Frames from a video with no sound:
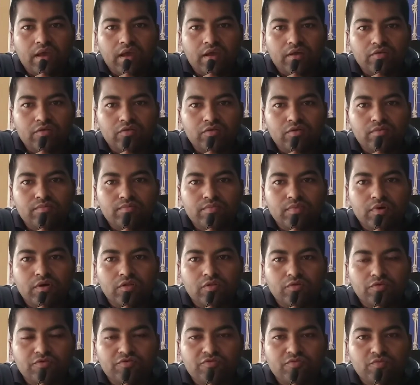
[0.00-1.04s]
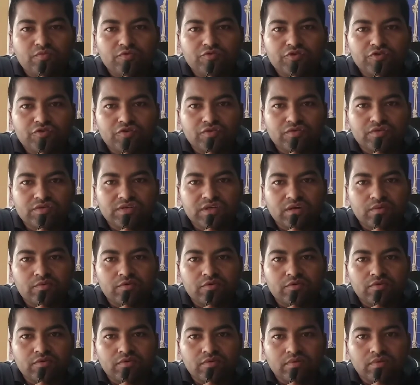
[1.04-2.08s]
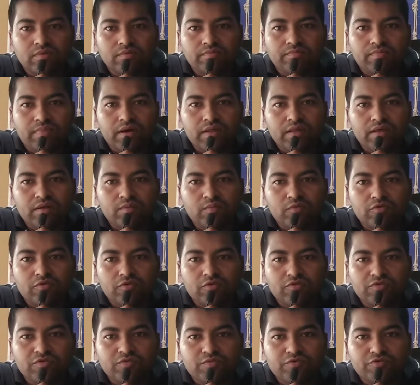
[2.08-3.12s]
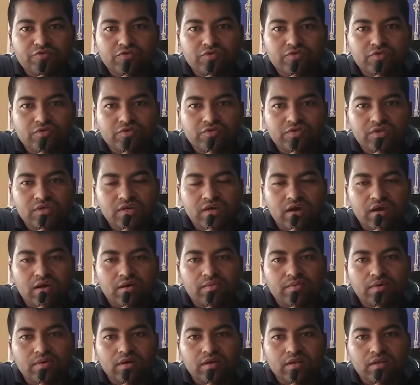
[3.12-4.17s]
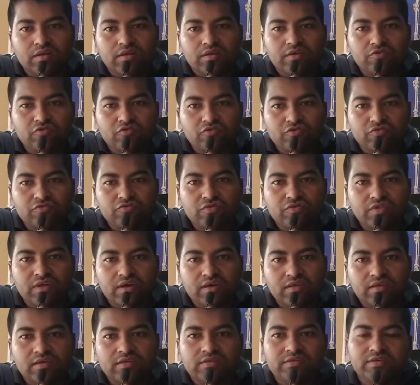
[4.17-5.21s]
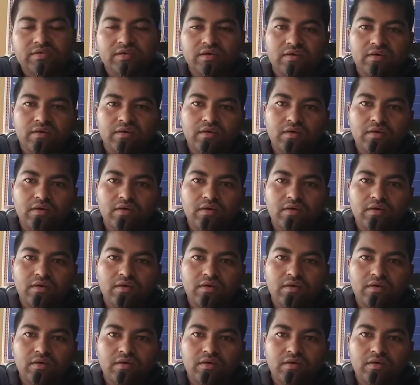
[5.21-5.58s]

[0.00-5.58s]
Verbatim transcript: একদম লুজ মোশন যেমন পানির মতো লুজ মোশন হচ্ছে আবার কিছু কিছু দেখা যাচ্ছে